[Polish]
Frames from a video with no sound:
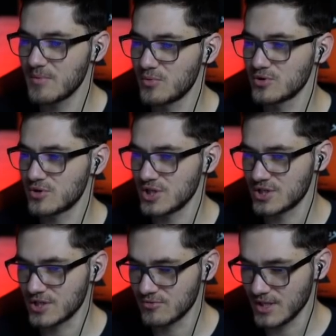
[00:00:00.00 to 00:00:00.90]
by było
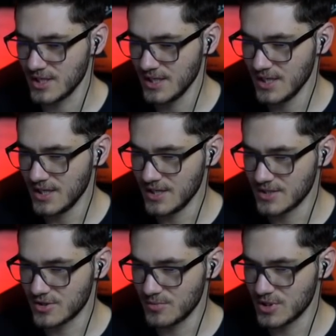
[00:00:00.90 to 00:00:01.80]
troszeczkę tutaj
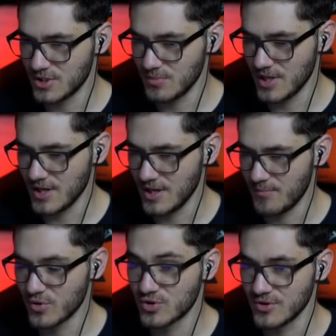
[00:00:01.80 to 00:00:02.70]
e, zrobić sobie e,
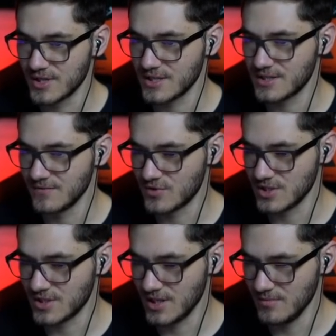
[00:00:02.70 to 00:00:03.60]
porządek z tym
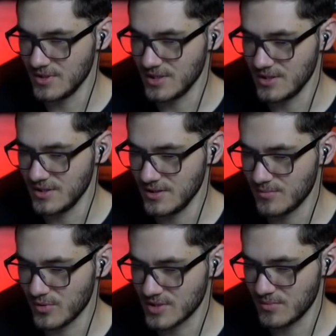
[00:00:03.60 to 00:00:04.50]
wszystkim i
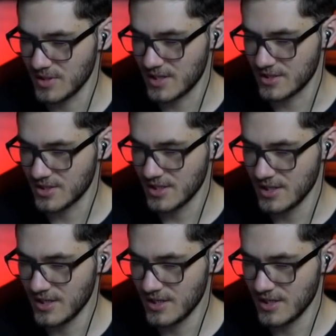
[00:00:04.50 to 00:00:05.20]
pozabierać